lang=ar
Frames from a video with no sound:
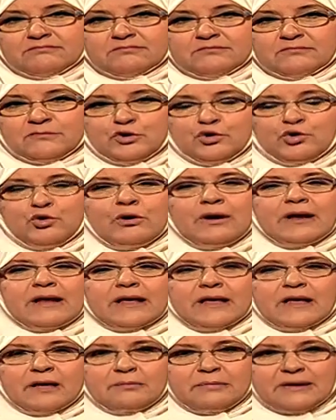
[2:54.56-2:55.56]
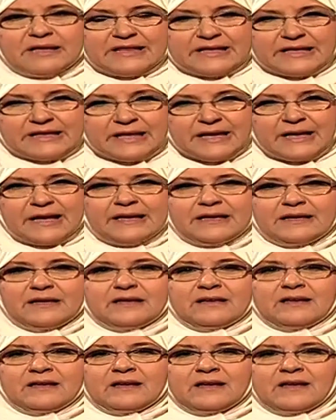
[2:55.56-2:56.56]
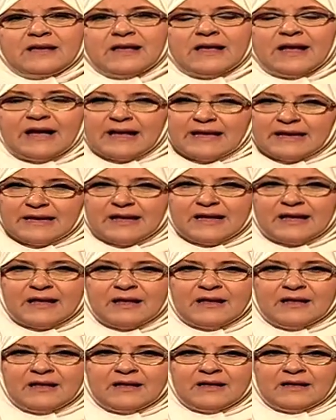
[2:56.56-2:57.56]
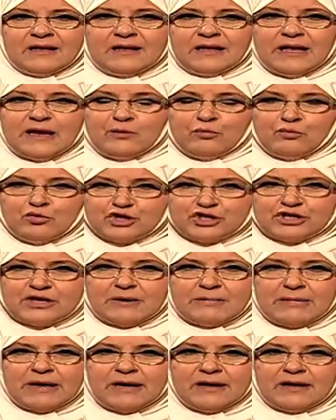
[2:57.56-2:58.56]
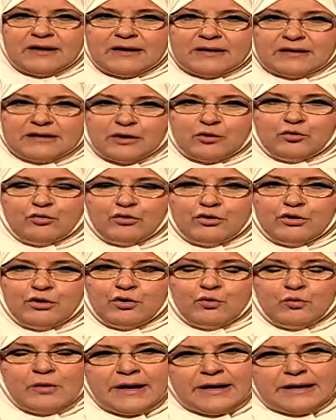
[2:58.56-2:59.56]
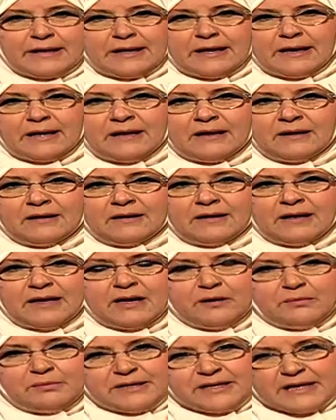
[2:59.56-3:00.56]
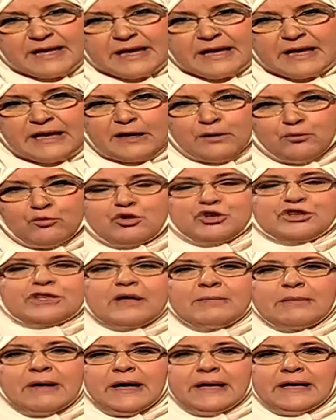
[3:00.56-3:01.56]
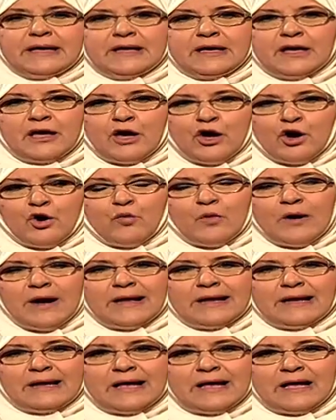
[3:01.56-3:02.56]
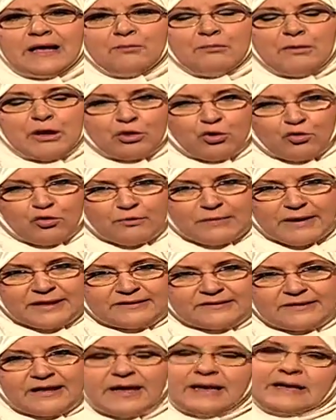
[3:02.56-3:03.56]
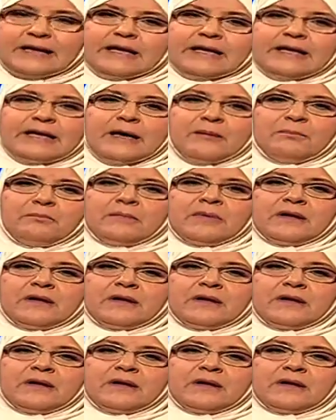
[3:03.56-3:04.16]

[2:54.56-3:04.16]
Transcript: يلقي بظلاله على المجتمع ككل وعلى آه، البناء المجتمعي وعلى منظومة القيم